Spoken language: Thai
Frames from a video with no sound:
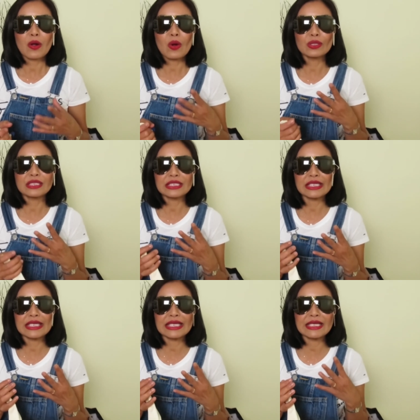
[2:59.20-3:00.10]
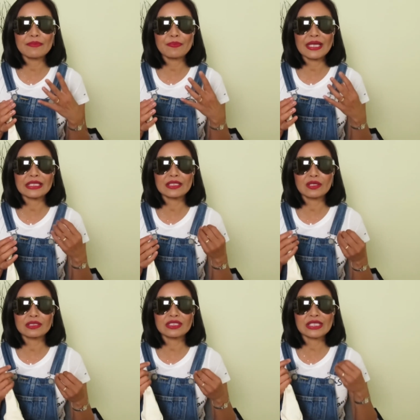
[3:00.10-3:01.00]
คนที่เป็น
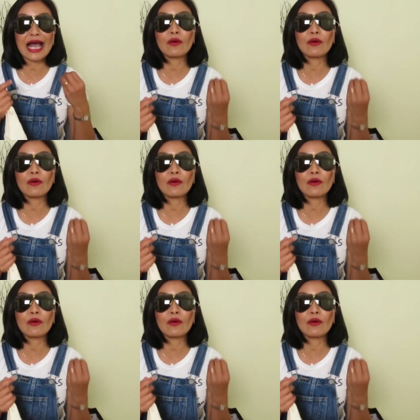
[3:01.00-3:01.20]
ชาว